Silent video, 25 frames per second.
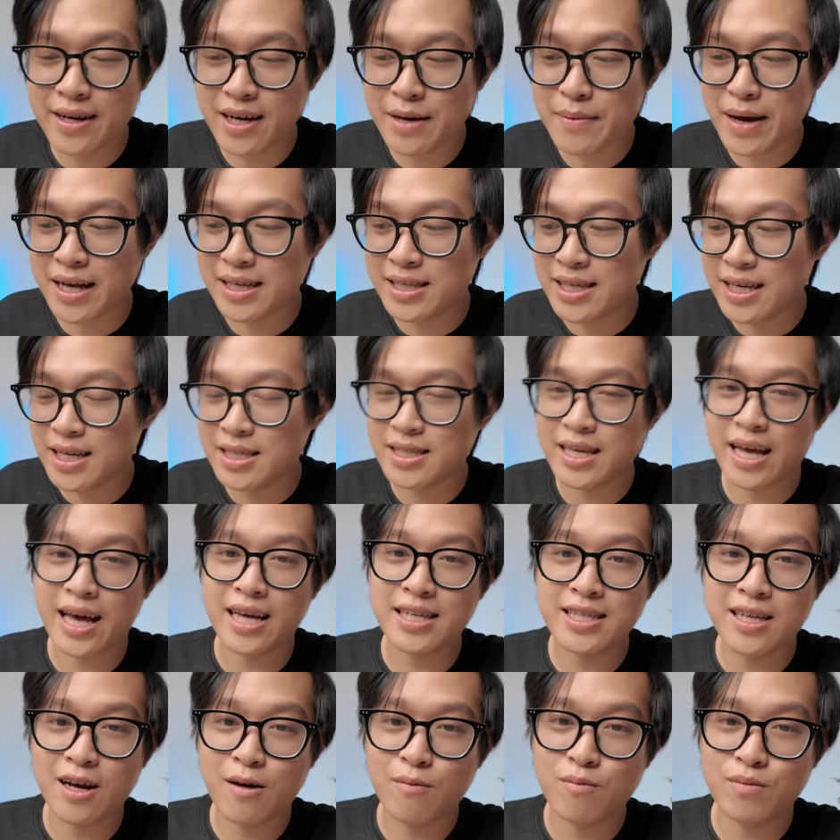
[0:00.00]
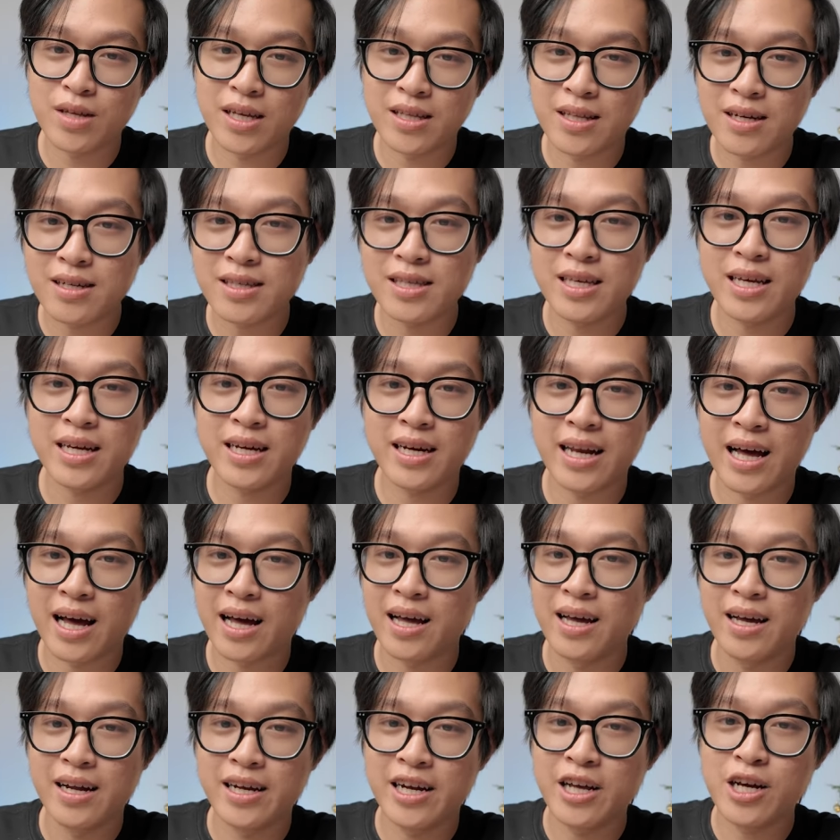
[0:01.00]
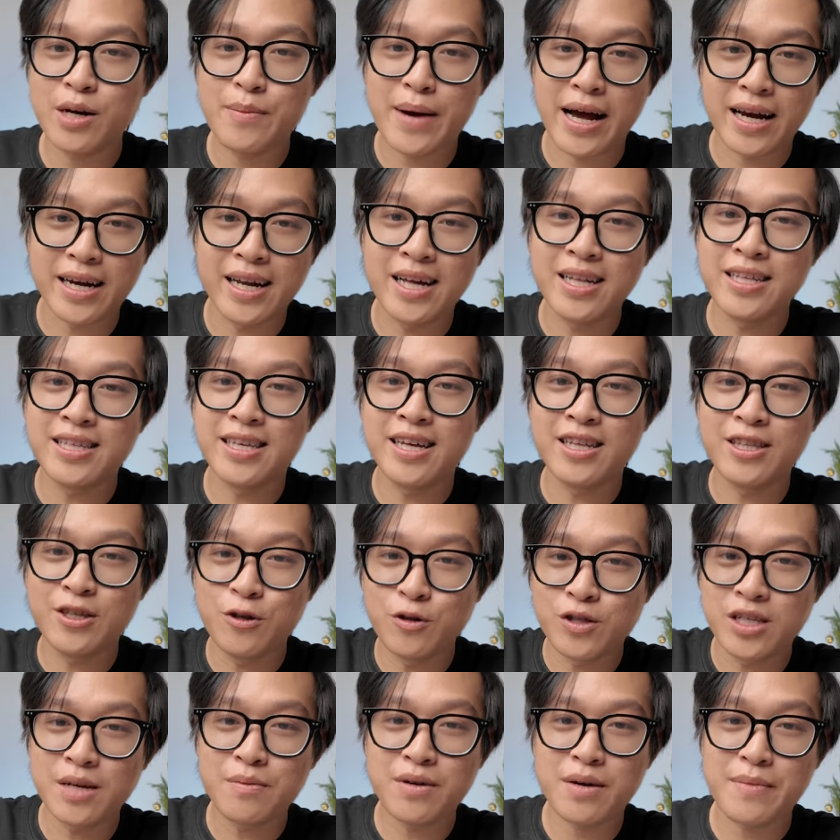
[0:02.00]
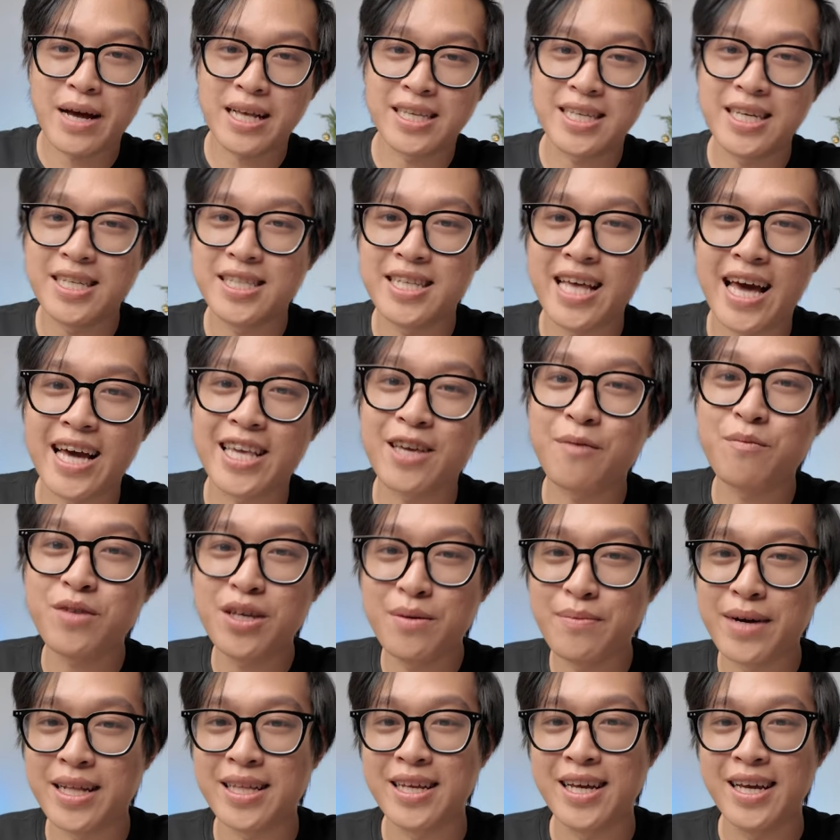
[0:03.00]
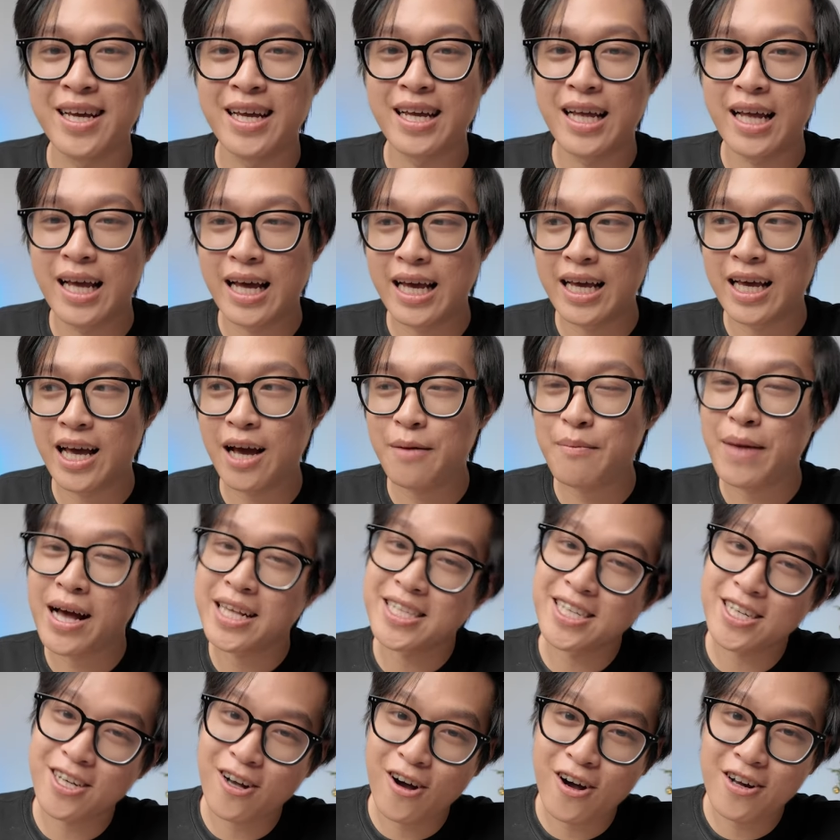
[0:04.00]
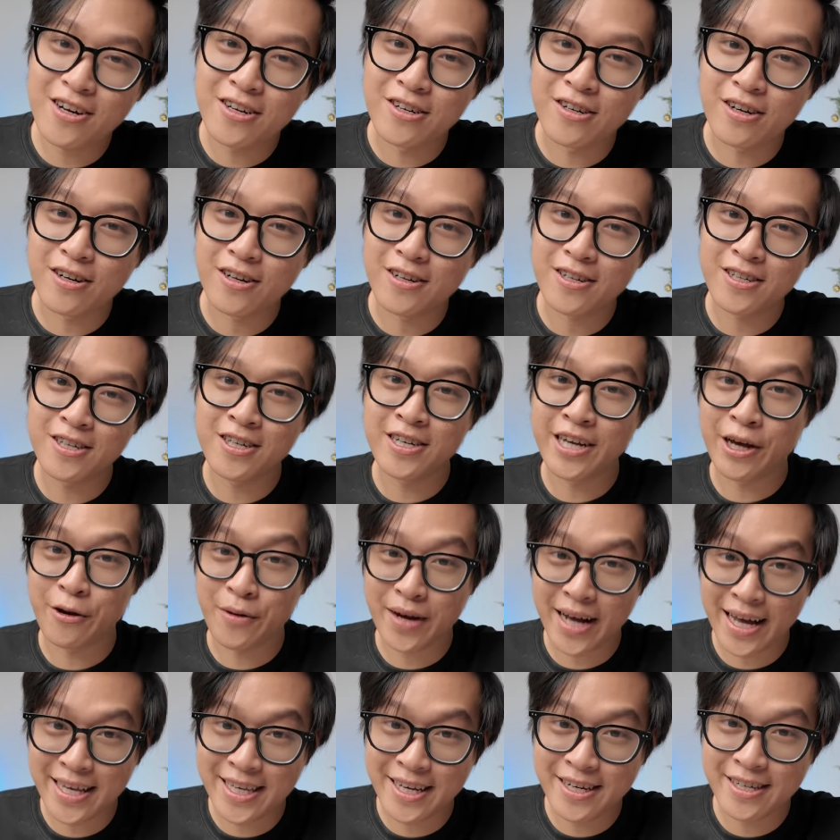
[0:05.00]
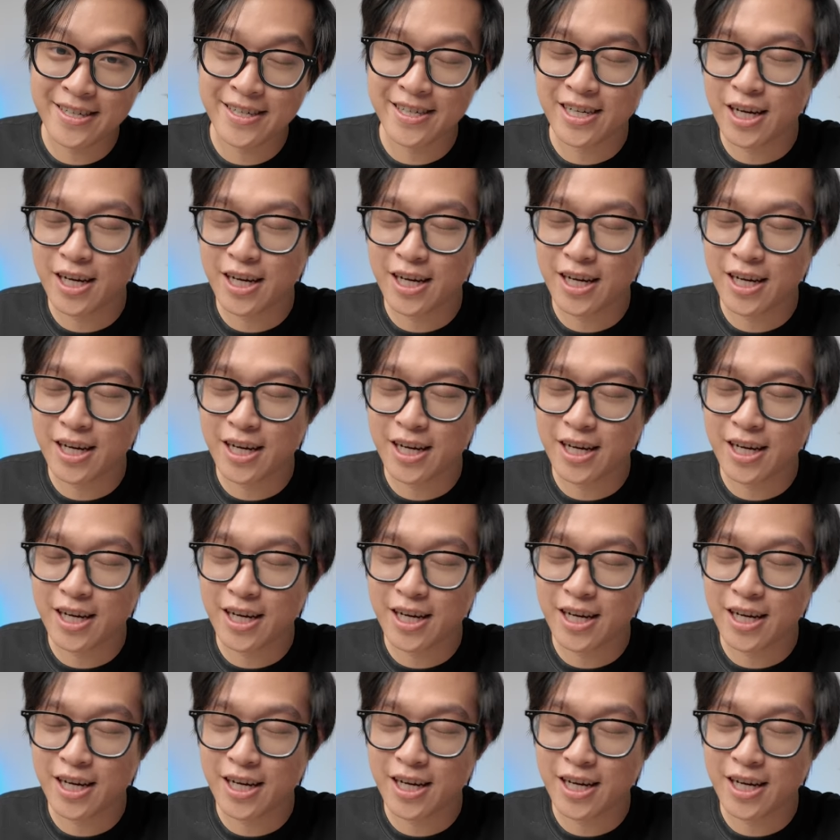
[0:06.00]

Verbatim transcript: các bạn chia sẻ xong thì tất nhiên là nếu các bạn lên trên YouTube các bạn chia sẻ giống như mình thì các bạn sẽ có được thương hiệu cá nhân,